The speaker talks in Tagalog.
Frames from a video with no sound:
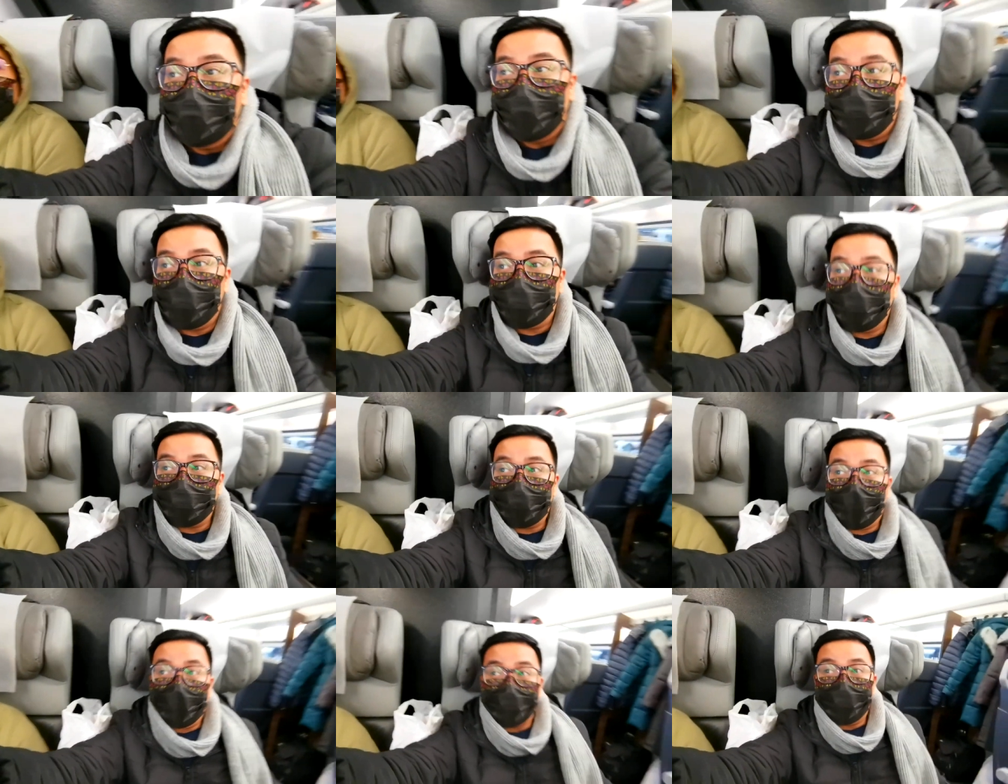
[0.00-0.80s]
yung
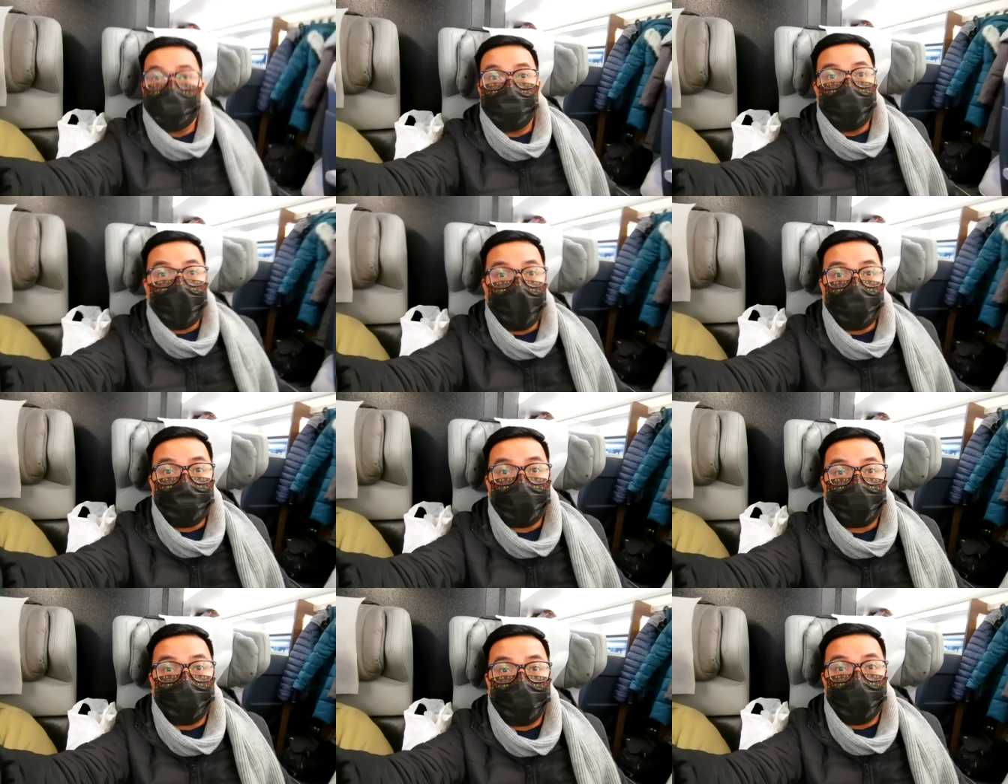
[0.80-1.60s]
train doon
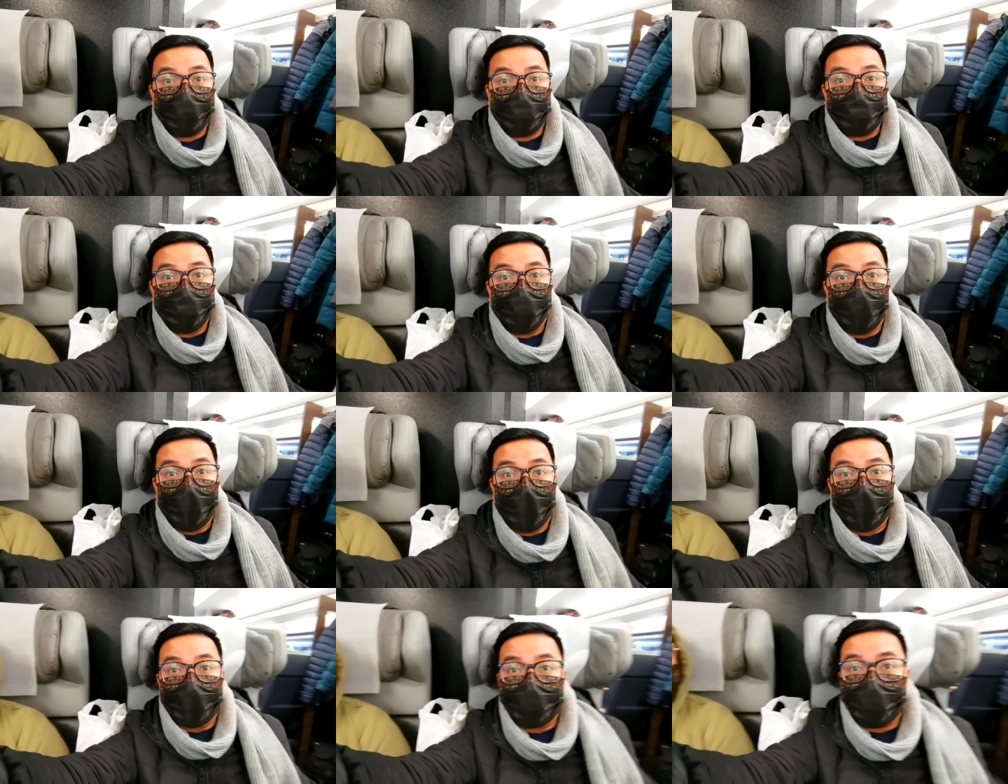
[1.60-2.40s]
binabato ng buhangin